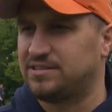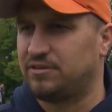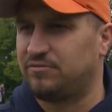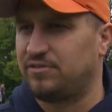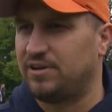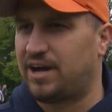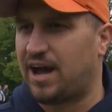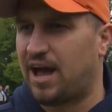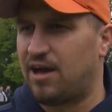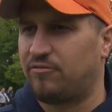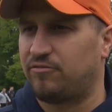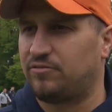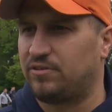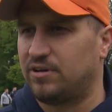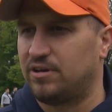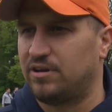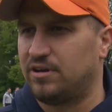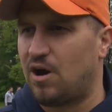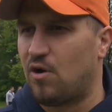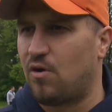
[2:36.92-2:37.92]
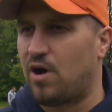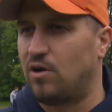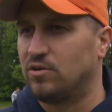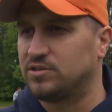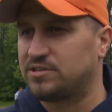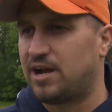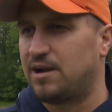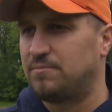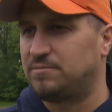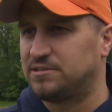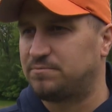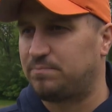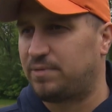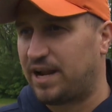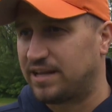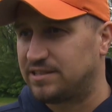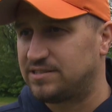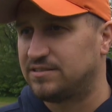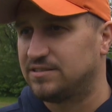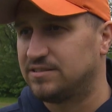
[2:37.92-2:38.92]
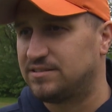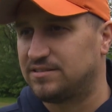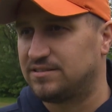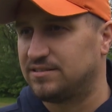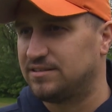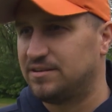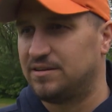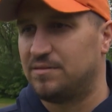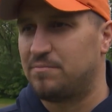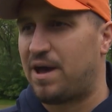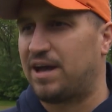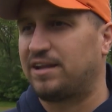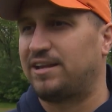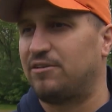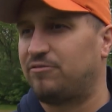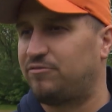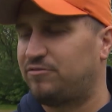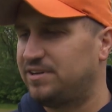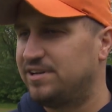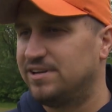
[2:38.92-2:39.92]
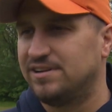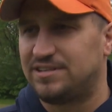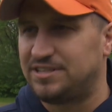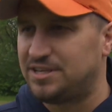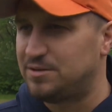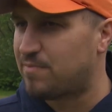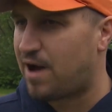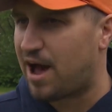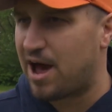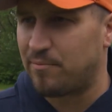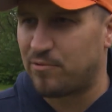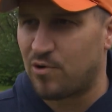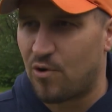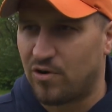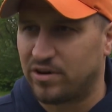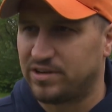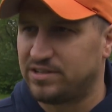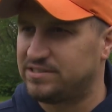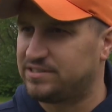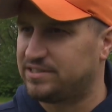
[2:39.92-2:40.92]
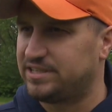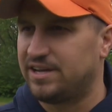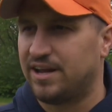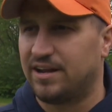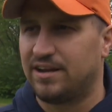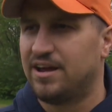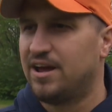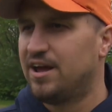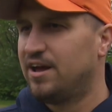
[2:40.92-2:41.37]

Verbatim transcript: sehr viel Kraft. Äh, auch außerhalb des Platzes äh, macht er viel, Teamabende organisieren,